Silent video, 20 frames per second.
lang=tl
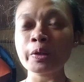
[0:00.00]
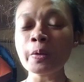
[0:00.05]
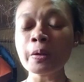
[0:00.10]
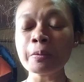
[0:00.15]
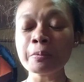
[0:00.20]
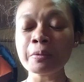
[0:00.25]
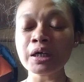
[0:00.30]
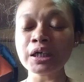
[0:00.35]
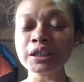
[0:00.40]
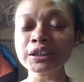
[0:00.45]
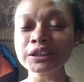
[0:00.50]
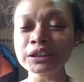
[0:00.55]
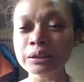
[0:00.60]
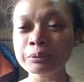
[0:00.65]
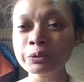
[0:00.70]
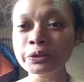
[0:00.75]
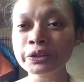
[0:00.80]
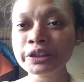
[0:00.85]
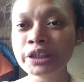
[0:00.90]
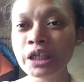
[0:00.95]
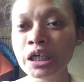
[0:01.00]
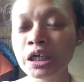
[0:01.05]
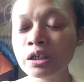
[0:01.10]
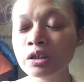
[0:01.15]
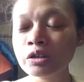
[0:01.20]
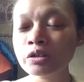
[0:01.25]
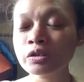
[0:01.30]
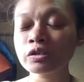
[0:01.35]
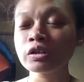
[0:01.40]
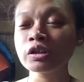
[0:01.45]
wa makasabot sa
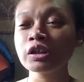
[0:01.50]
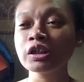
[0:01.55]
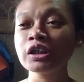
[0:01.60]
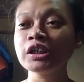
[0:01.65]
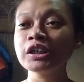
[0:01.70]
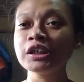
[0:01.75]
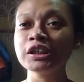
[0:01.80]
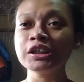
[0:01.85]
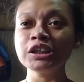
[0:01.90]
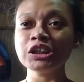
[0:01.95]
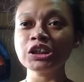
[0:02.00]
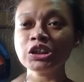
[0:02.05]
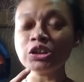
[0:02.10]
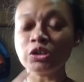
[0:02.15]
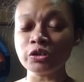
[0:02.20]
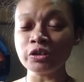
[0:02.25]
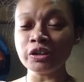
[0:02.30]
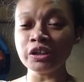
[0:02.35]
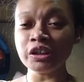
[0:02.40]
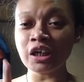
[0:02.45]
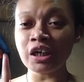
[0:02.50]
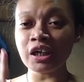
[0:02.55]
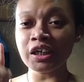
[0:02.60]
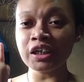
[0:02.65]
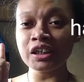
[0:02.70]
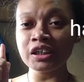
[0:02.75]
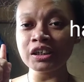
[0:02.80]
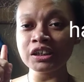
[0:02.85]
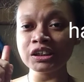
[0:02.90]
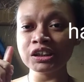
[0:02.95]
akong storya
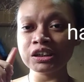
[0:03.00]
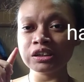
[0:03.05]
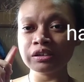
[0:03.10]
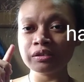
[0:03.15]
is